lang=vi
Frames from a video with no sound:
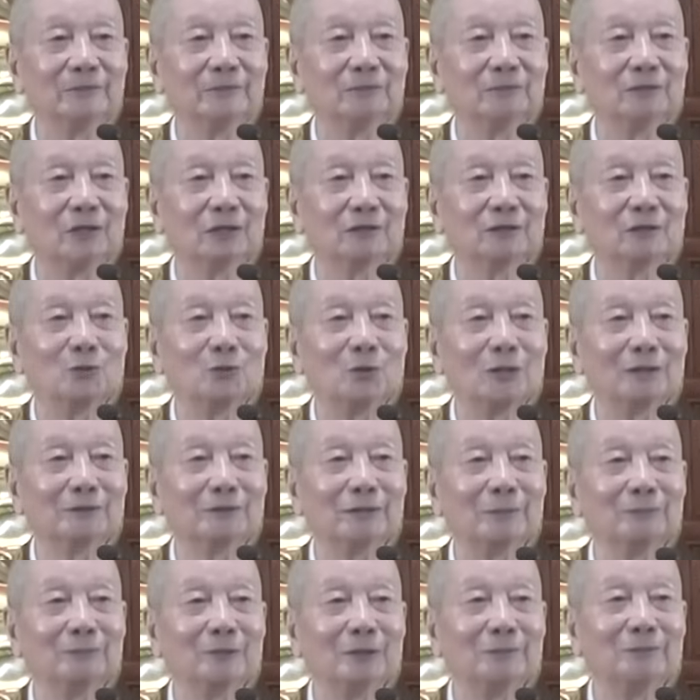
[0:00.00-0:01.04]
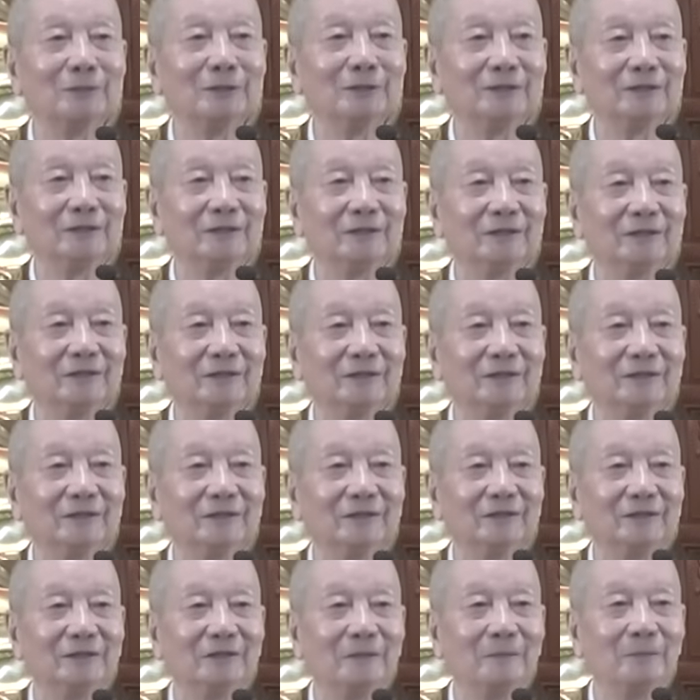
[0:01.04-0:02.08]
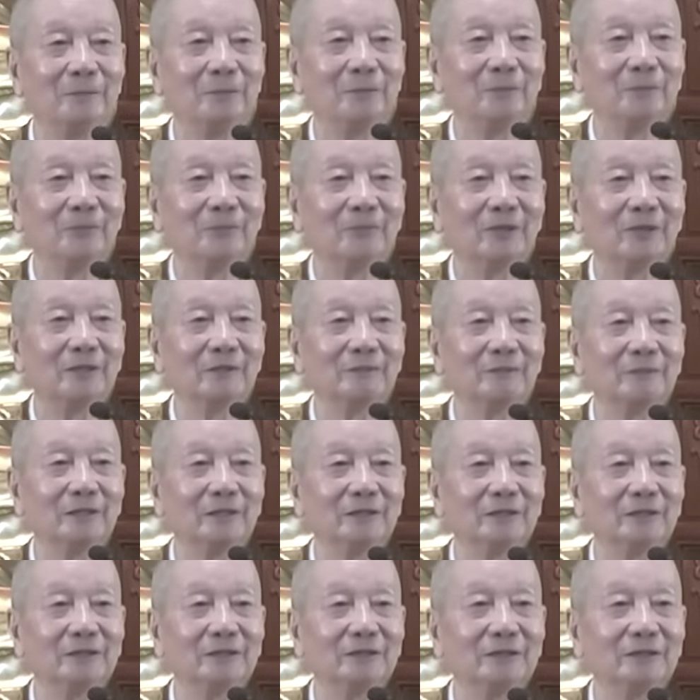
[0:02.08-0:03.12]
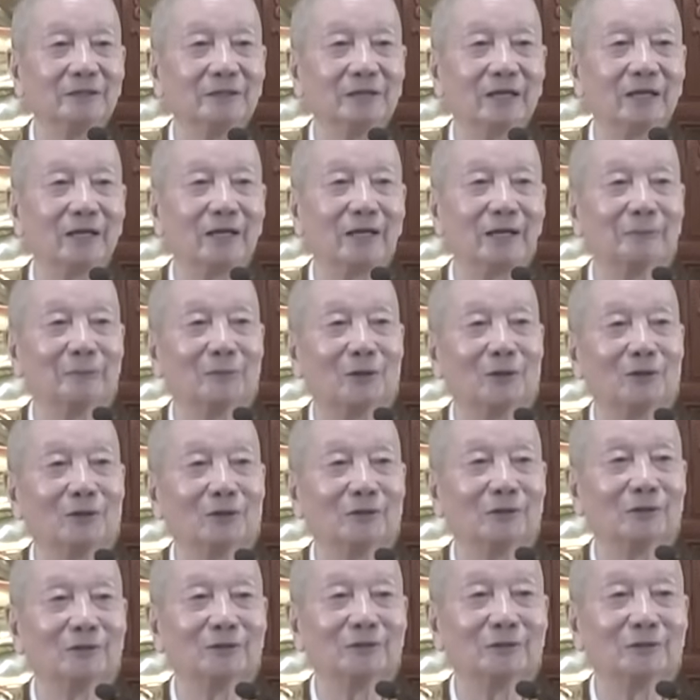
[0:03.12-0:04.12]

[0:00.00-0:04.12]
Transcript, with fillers: phật đâu quan tâm tới mình chi đây là những kẻ hèn mọn rồi